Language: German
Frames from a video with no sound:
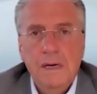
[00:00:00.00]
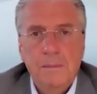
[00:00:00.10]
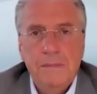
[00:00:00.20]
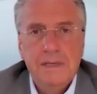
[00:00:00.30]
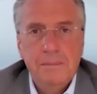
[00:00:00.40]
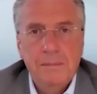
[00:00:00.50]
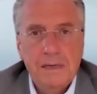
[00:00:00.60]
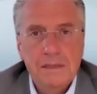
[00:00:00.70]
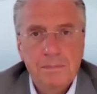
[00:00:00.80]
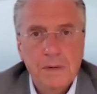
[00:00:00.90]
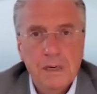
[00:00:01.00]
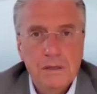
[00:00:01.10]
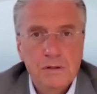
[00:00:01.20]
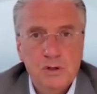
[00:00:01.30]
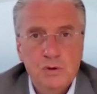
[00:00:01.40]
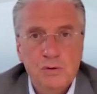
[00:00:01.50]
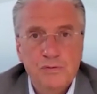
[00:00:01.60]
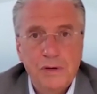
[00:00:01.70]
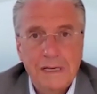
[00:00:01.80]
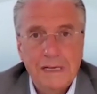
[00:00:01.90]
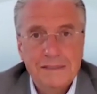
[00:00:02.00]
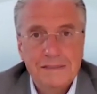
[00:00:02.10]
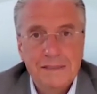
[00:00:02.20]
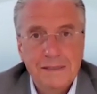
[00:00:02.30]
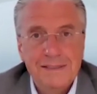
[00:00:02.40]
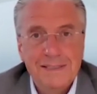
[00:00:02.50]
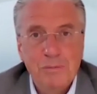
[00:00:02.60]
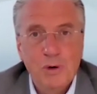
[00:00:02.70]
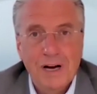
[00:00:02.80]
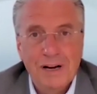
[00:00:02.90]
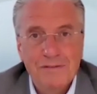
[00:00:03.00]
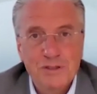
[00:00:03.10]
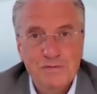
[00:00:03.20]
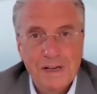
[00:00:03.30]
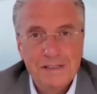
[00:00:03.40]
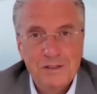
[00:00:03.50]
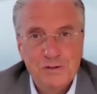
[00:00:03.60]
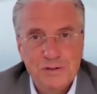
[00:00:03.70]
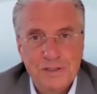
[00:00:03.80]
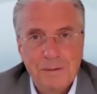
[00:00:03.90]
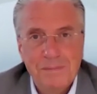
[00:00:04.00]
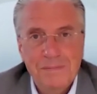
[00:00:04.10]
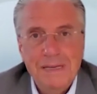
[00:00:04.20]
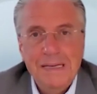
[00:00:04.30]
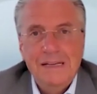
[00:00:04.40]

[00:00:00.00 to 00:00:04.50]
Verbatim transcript: mit dem manchmal schon vergessenen demografischen Wandel zusammen,